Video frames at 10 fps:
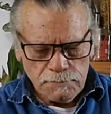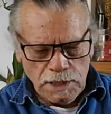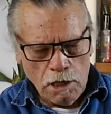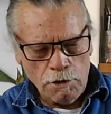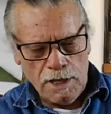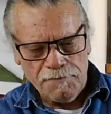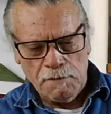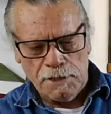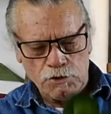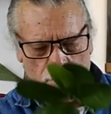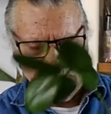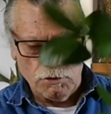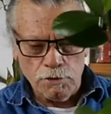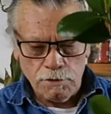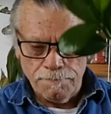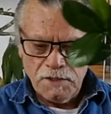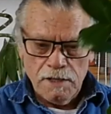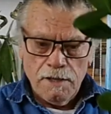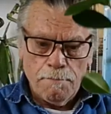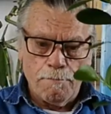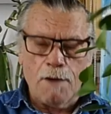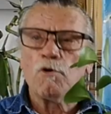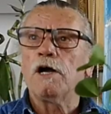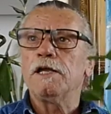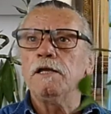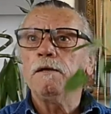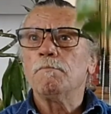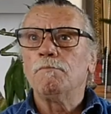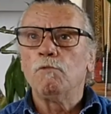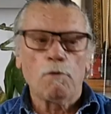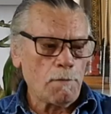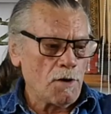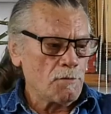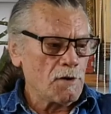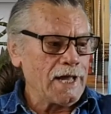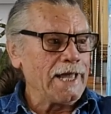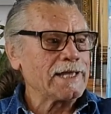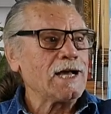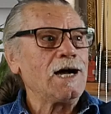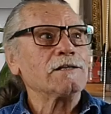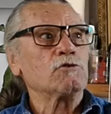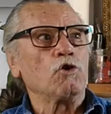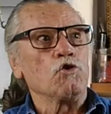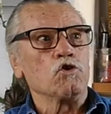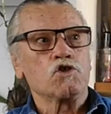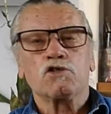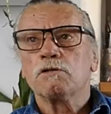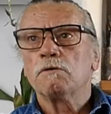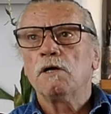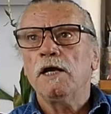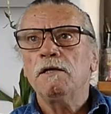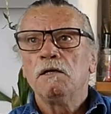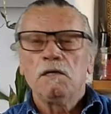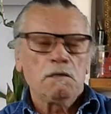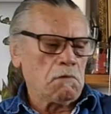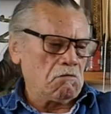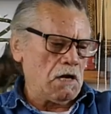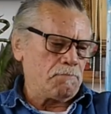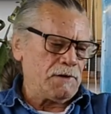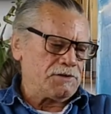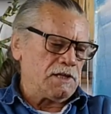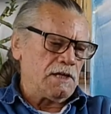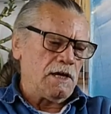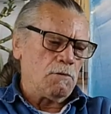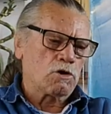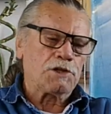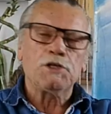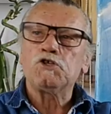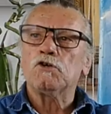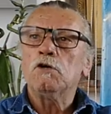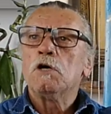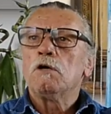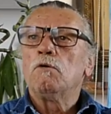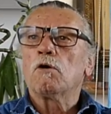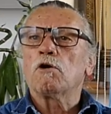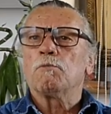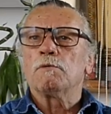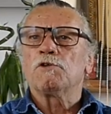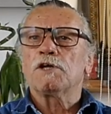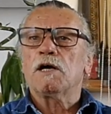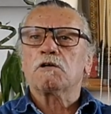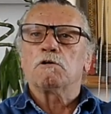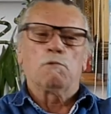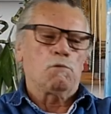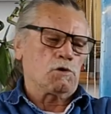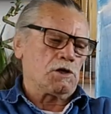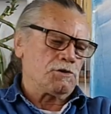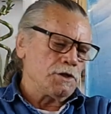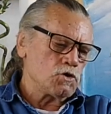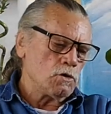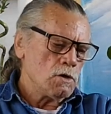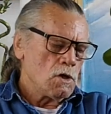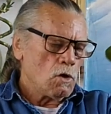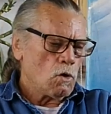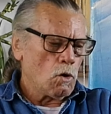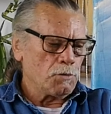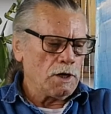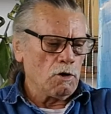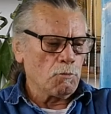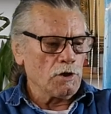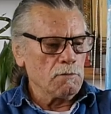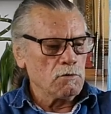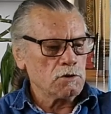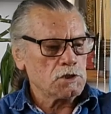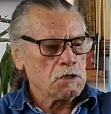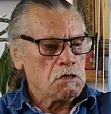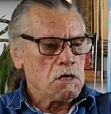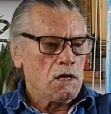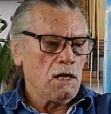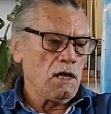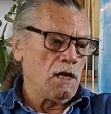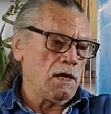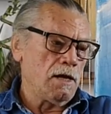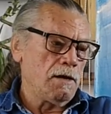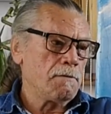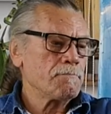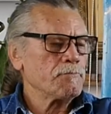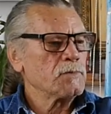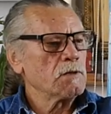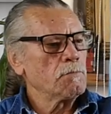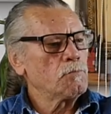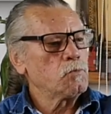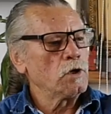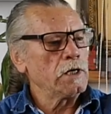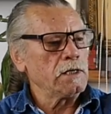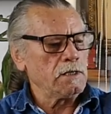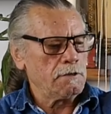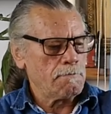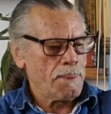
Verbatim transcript: Ahora, de mayor a menor, vamos a ir, lo vamos a esquejar todos. ¿eh? Una especie de bosquecillo, luego lo podemos dejar como bosquecillo, o bien lo podemos, eh, pues,